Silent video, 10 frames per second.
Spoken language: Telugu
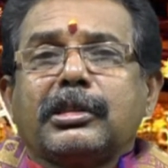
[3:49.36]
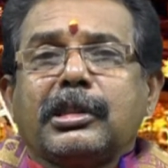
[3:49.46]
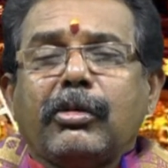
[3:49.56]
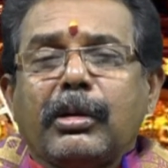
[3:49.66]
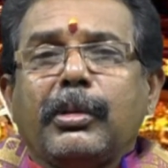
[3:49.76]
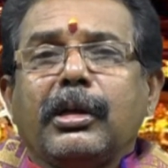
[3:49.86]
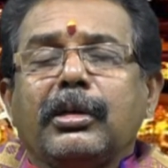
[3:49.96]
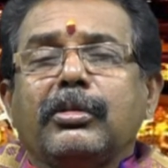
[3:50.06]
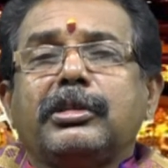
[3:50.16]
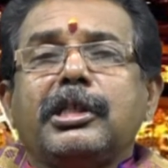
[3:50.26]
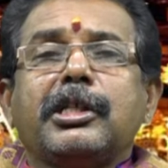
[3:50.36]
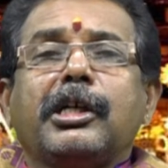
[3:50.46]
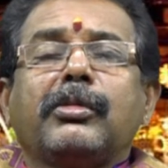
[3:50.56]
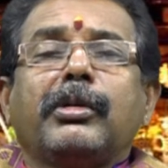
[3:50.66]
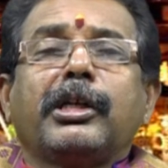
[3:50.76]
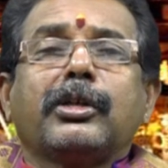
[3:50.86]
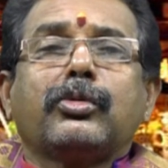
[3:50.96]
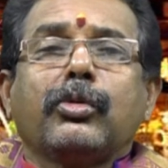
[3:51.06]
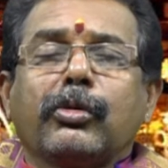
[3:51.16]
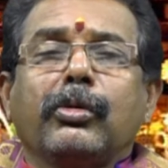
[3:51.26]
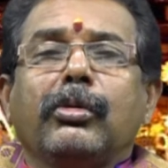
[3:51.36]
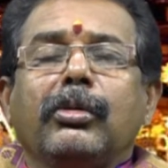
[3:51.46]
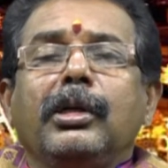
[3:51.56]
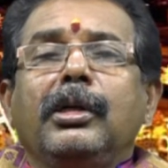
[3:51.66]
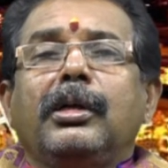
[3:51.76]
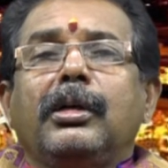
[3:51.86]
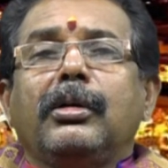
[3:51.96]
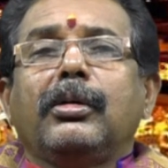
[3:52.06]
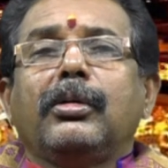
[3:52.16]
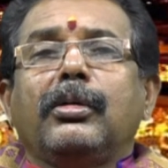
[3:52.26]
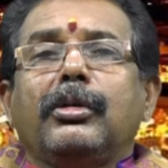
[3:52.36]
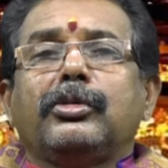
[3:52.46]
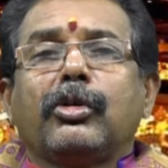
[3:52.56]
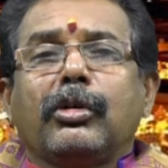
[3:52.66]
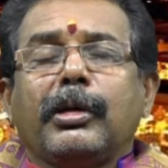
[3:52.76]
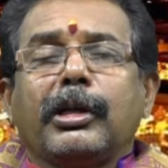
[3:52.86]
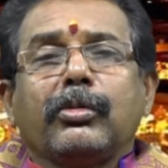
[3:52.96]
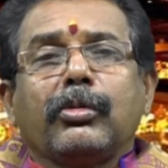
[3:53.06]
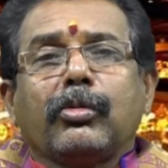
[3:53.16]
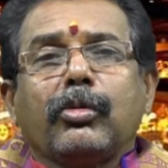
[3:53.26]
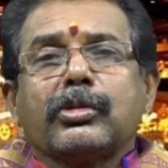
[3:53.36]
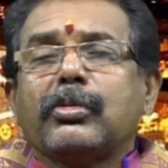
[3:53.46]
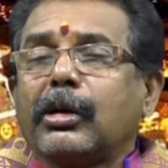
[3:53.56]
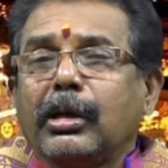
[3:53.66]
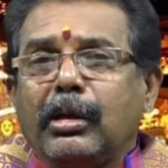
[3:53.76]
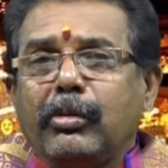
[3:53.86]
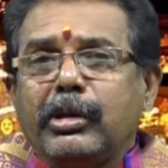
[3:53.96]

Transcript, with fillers: క్షౌరమ చేసేటటువంటి క్షూరకులు శిరోమండలం కోసం అక్కడ